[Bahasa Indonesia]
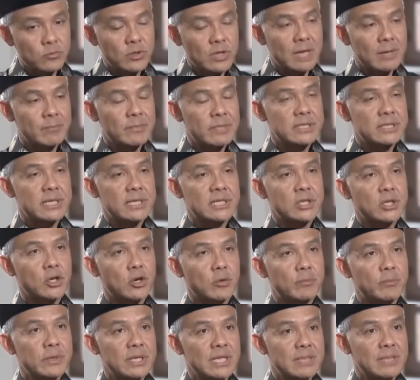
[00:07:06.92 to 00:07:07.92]
yang menjadi
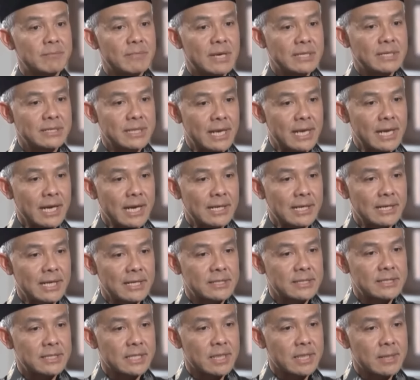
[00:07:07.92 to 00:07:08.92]
opini masyarakat
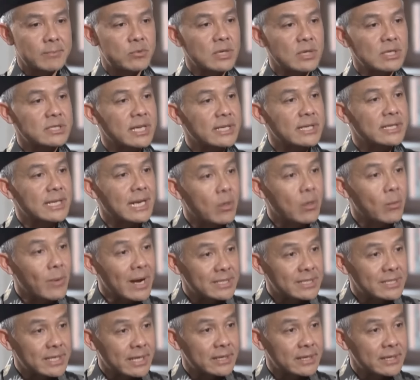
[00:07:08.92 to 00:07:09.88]
dan sikap buat saya adalah wajar.